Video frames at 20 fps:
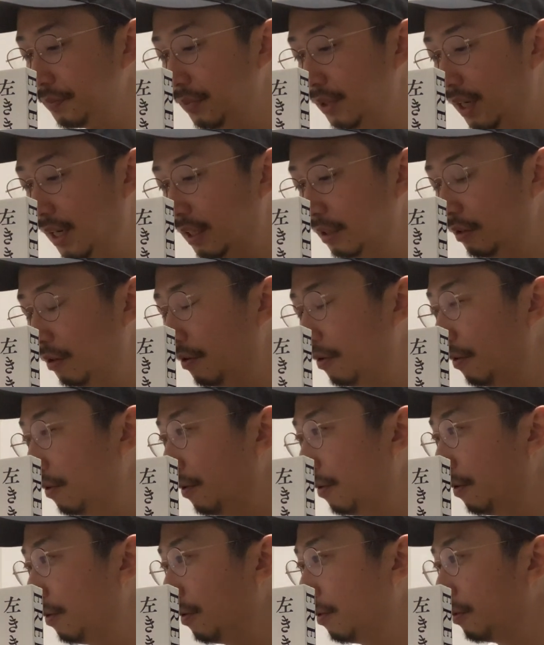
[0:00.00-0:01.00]
あ
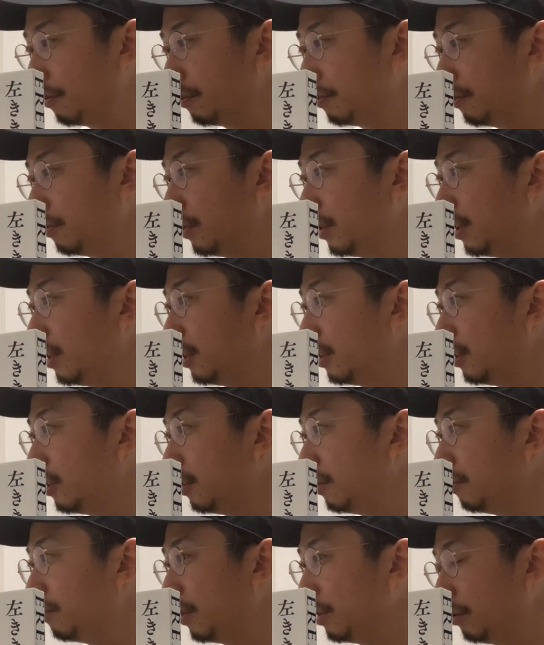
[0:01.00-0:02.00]

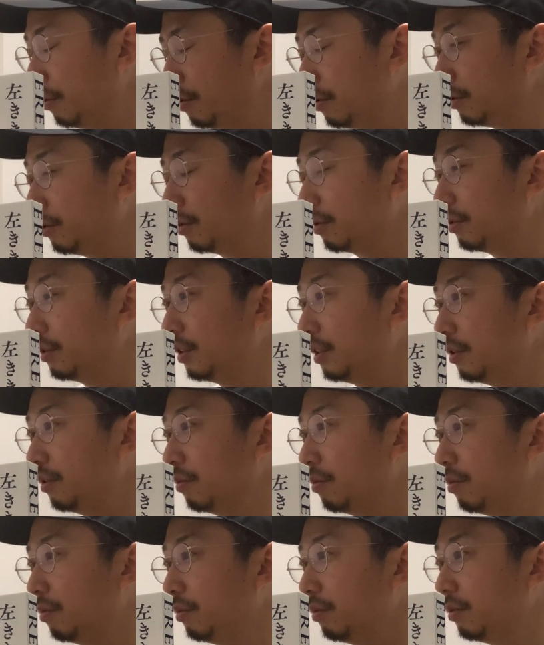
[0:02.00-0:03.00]
のー、まあ、ノートっていう
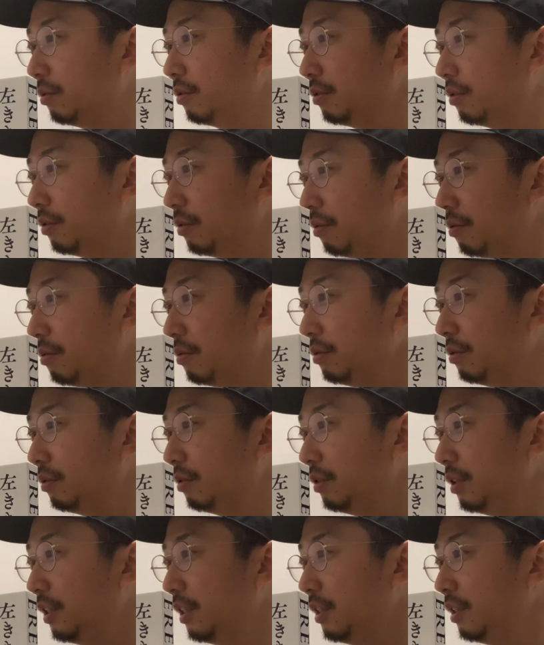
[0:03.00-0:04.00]
本当の本
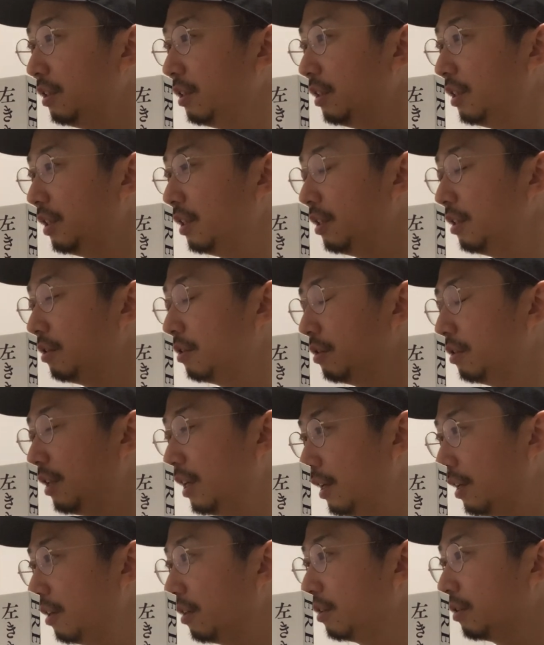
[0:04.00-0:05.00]
当にインディーズ
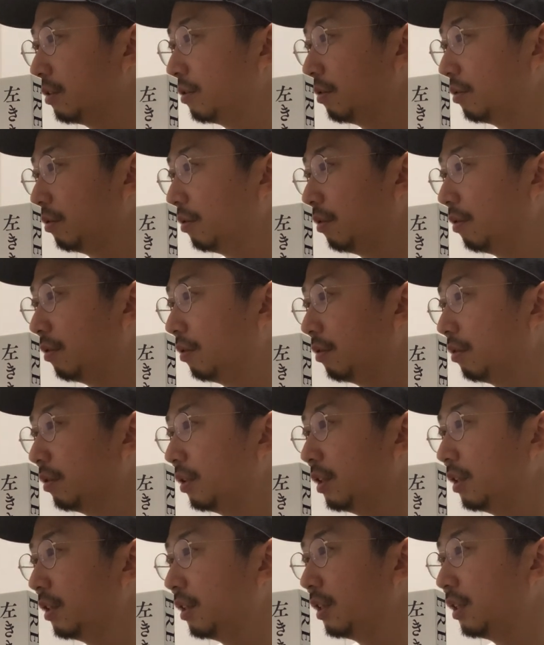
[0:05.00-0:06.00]
でその
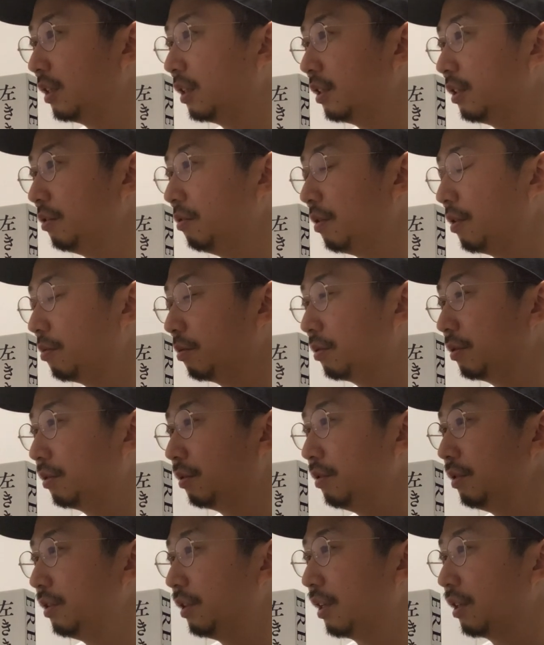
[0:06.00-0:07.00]
要はほっ
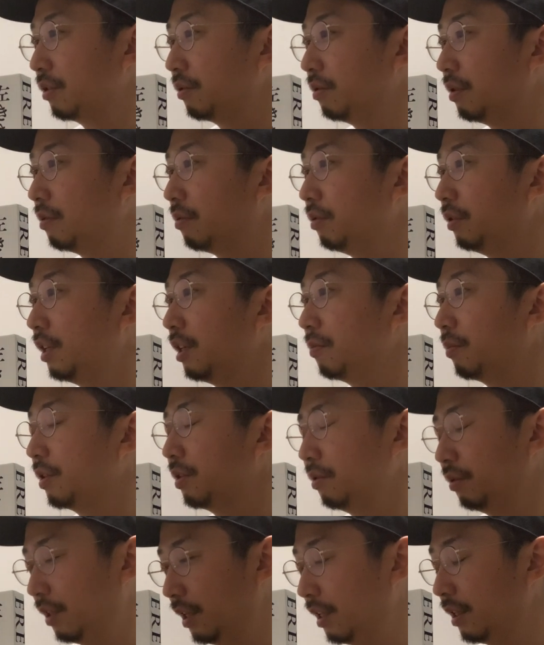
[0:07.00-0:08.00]
といたら人が来ない場
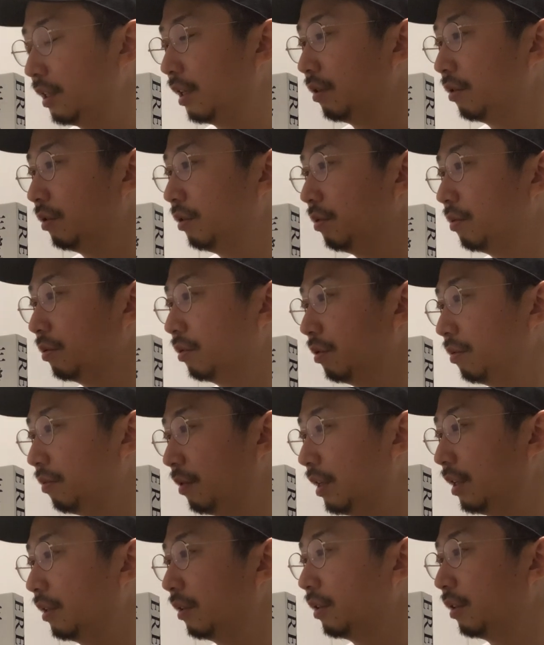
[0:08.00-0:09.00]
所でやるってこと
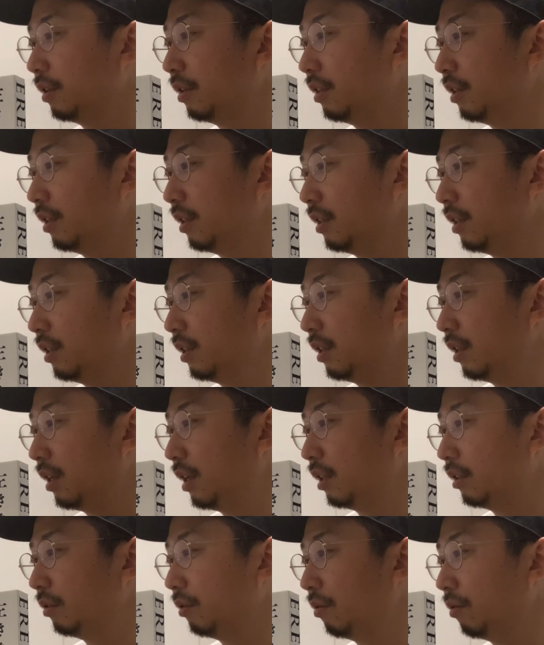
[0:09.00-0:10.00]
は
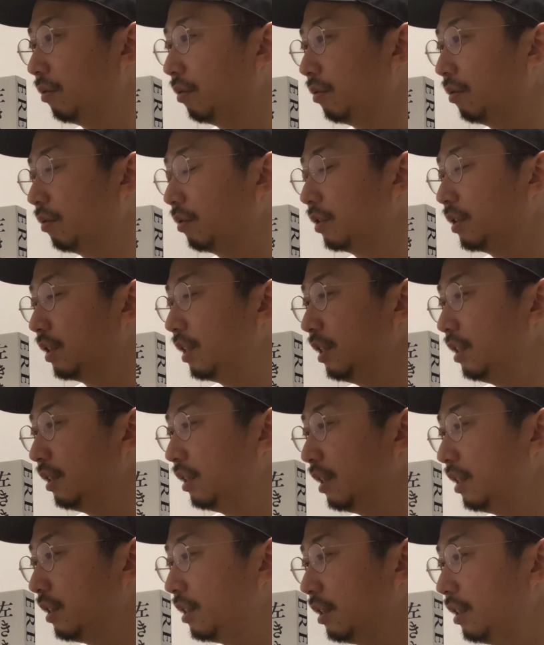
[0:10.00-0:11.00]
あのー、宣
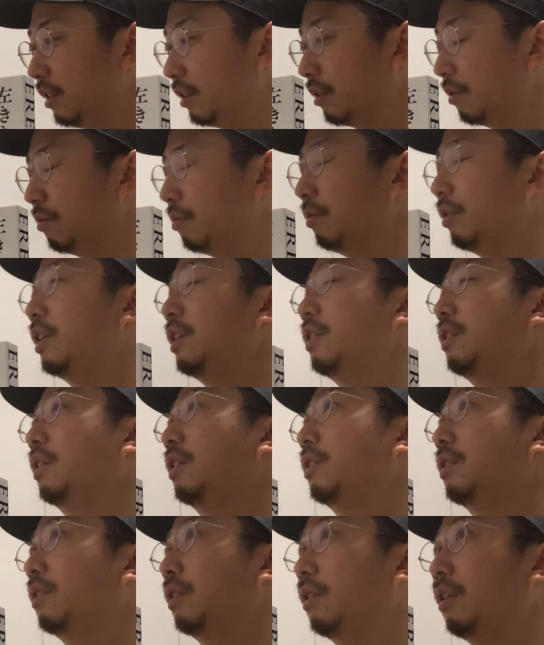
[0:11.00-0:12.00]
伝しなきゃ来ないじゃな
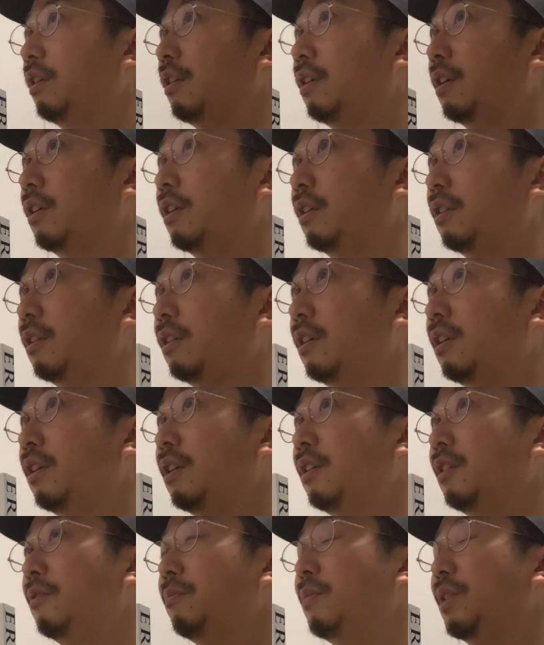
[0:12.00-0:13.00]
いですかだから
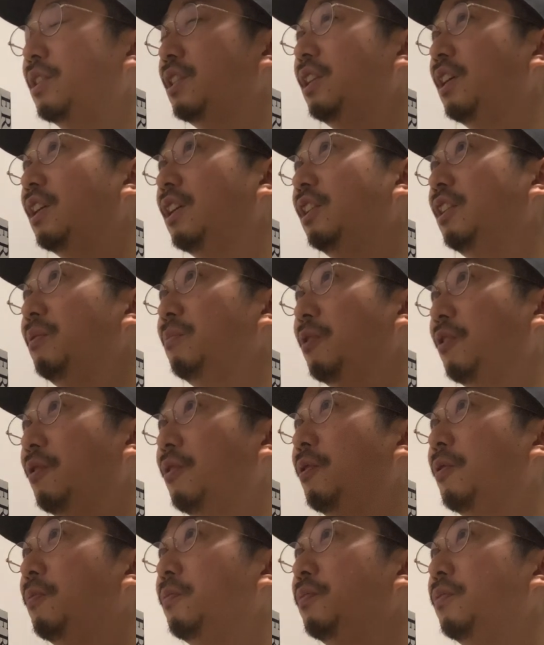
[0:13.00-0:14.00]
街中で
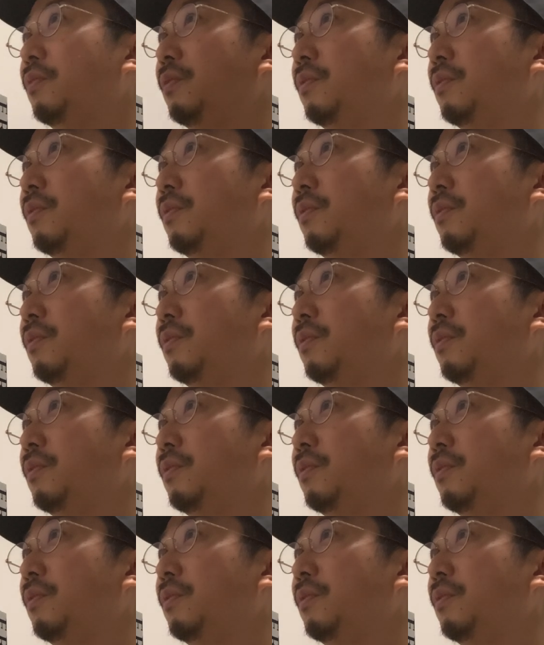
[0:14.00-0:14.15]
も